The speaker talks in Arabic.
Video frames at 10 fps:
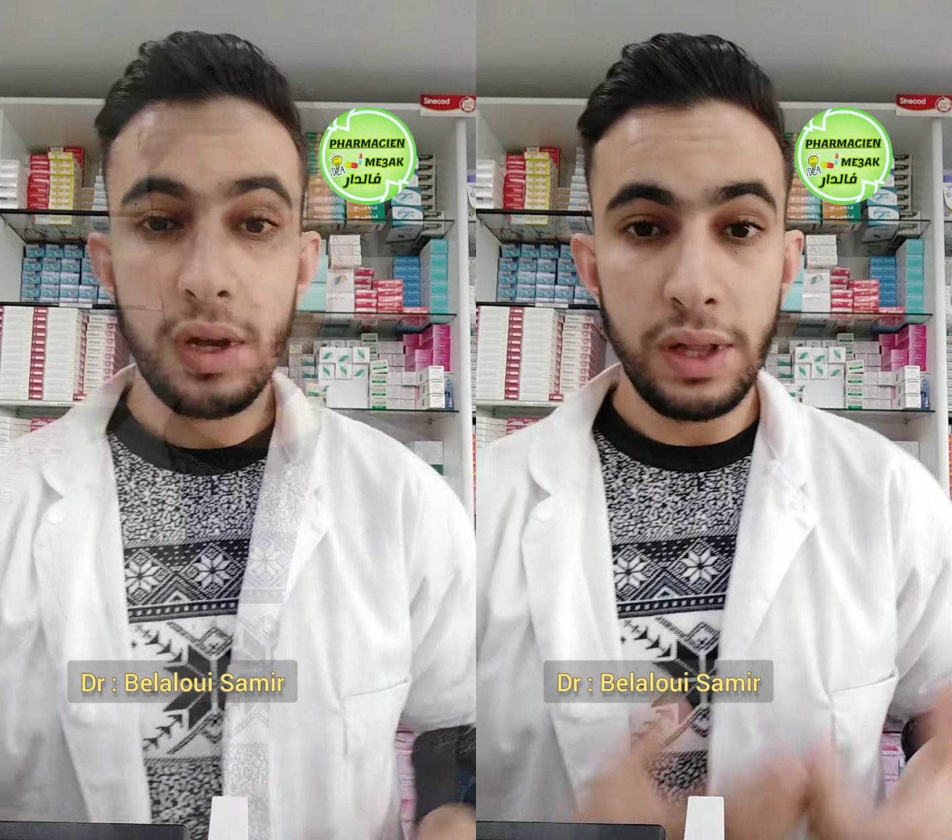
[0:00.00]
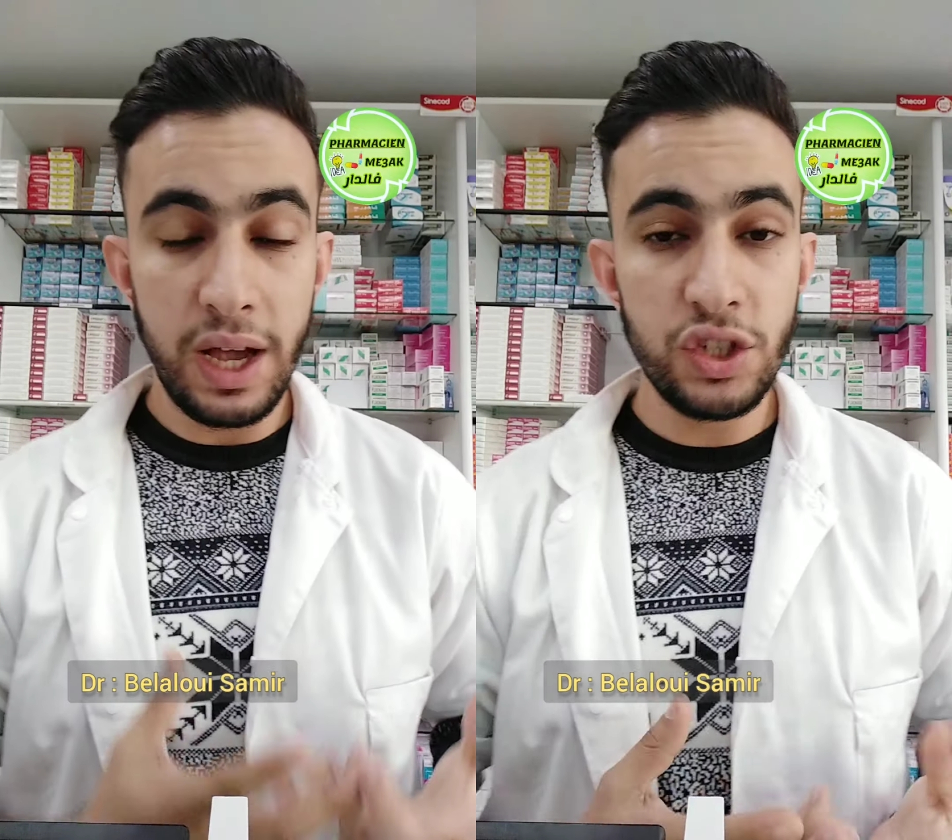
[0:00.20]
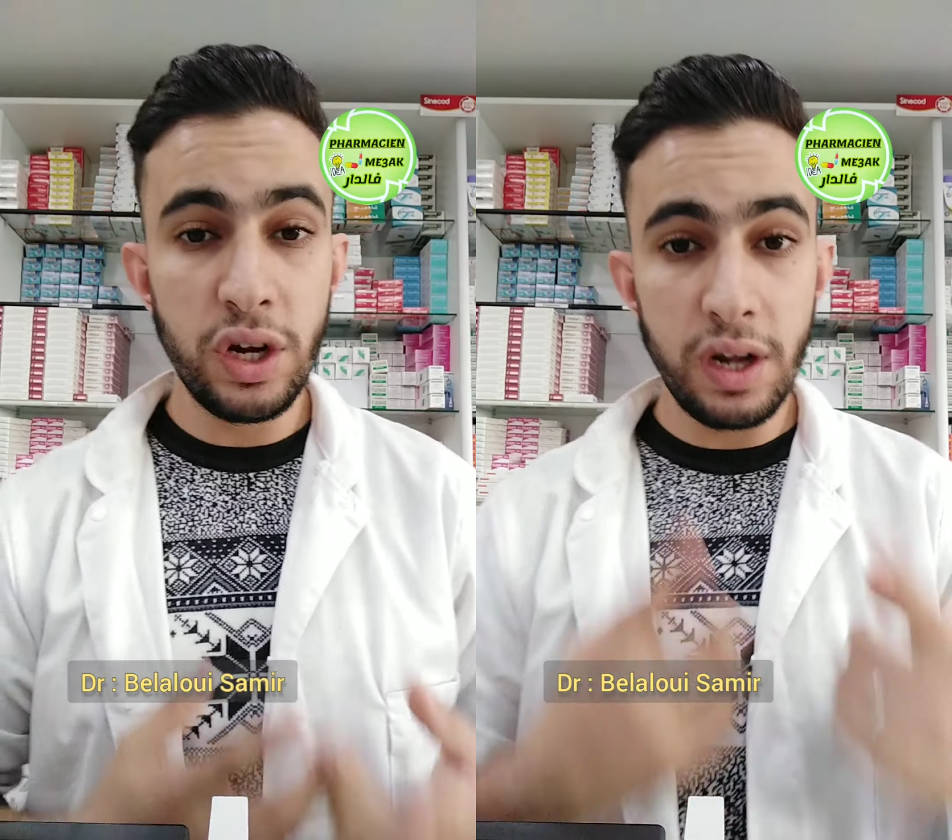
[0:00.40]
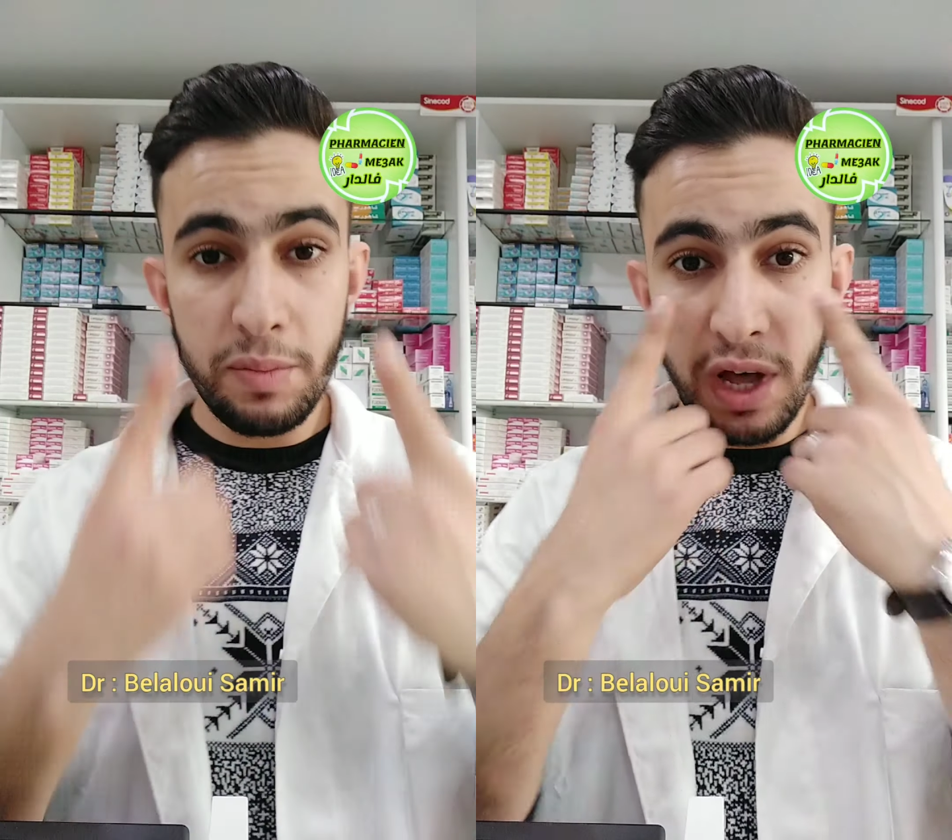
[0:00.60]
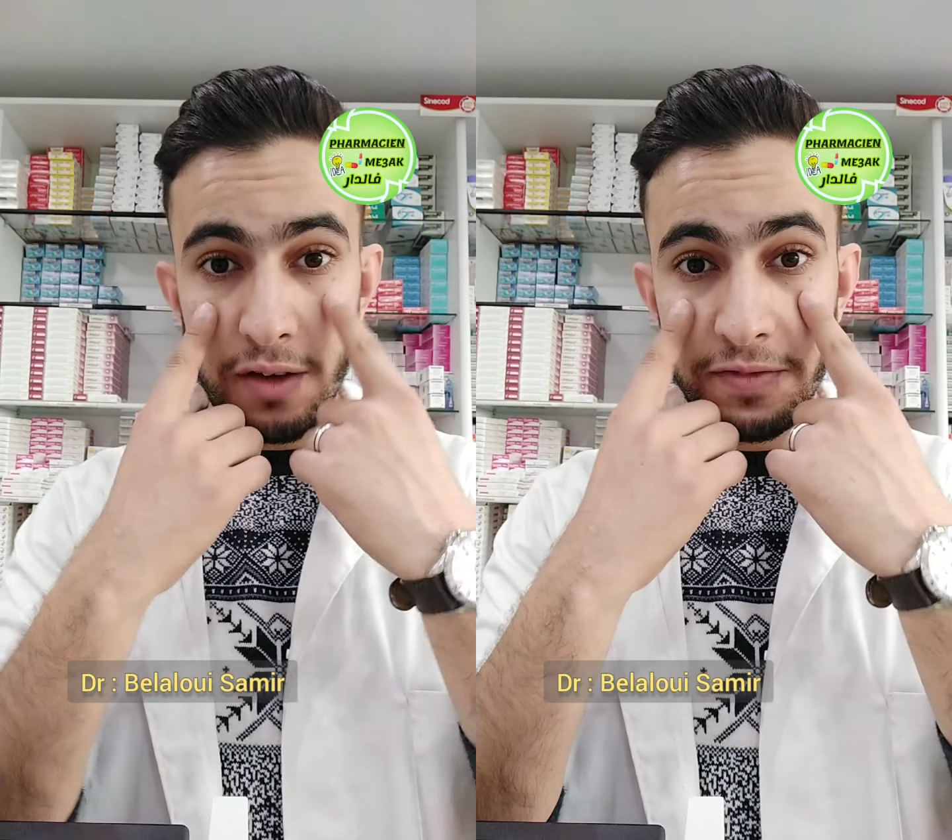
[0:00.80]
الحاجه
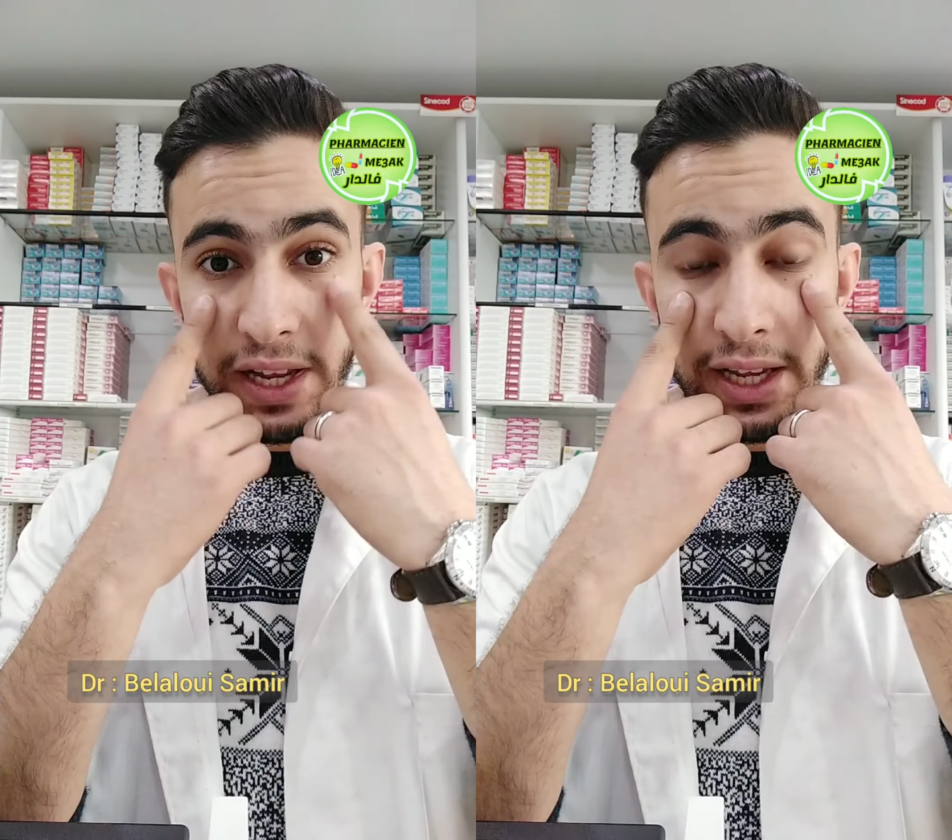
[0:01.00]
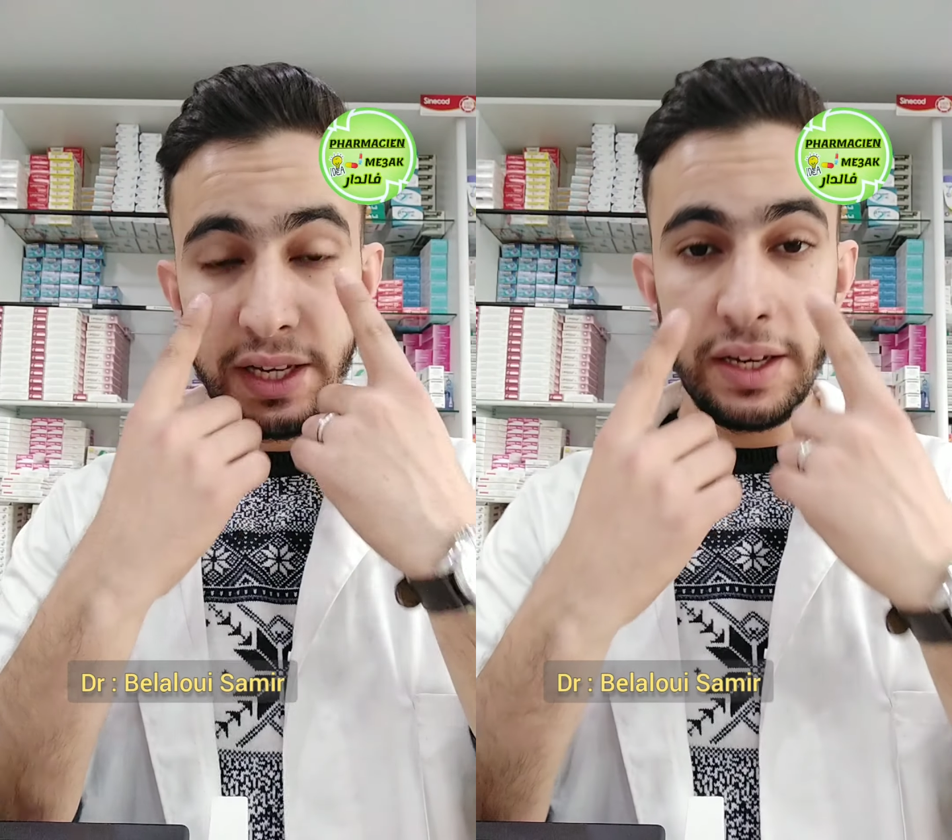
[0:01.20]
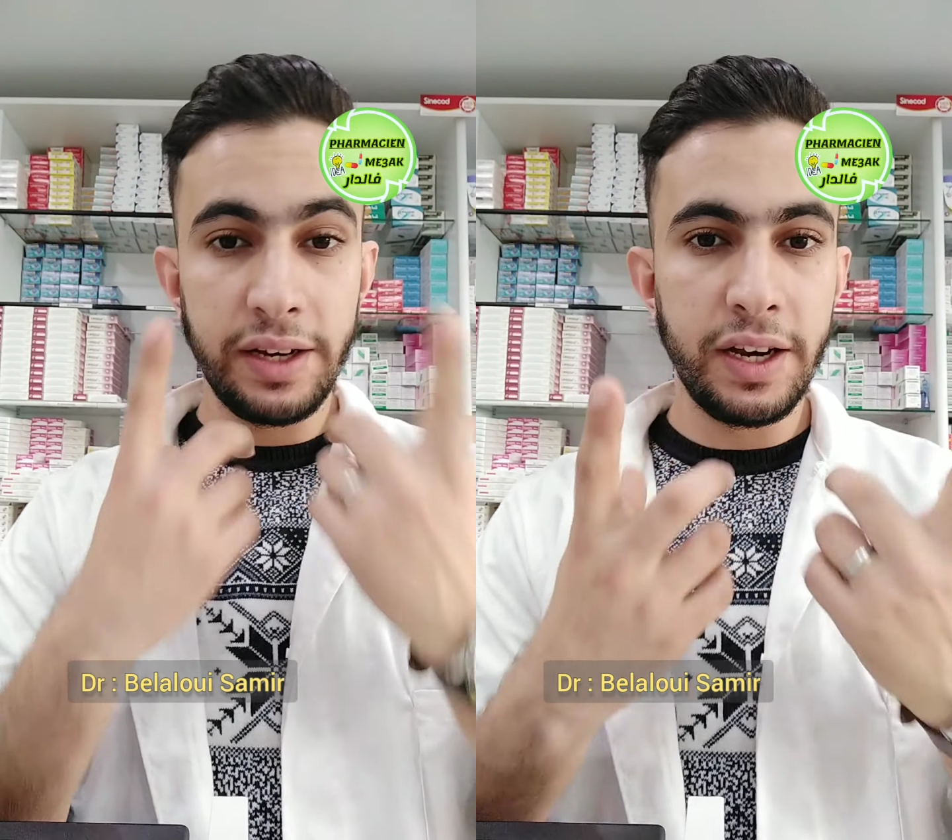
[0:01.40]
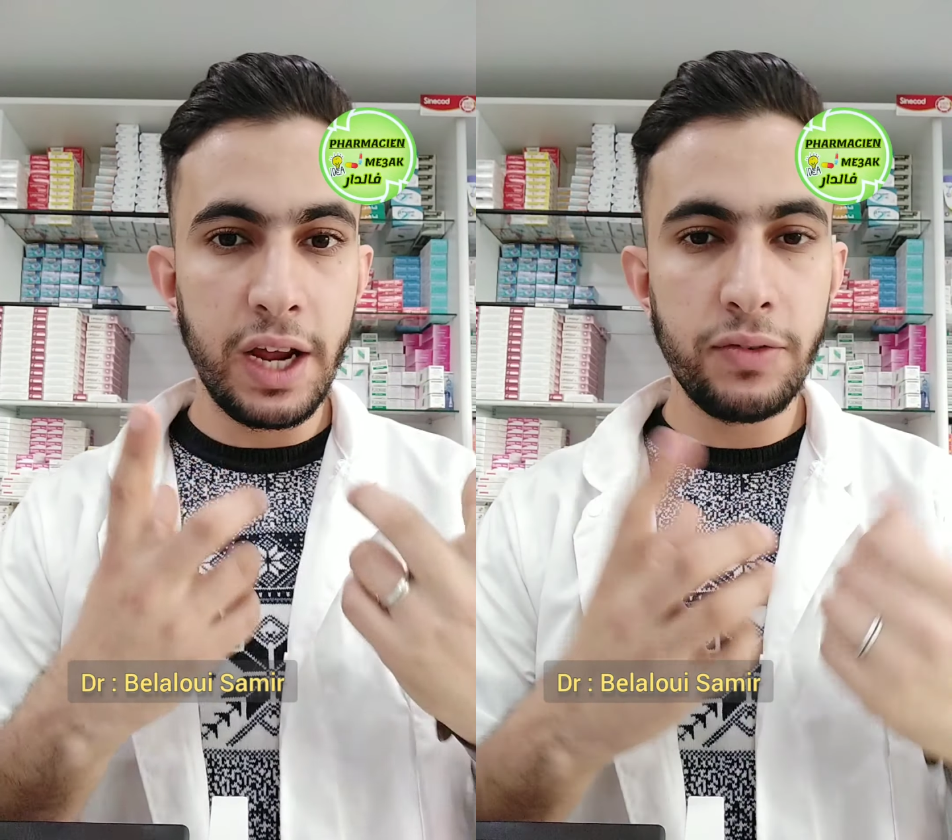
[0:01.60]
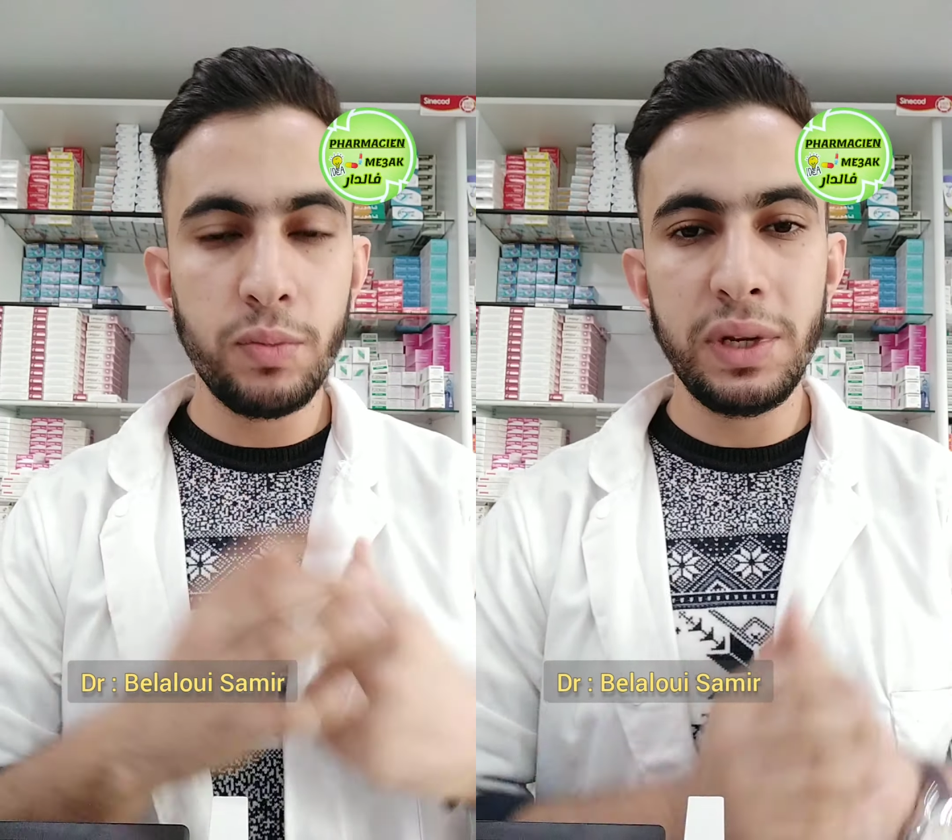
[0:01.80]
الرابعه في العينين حنا نعرفوا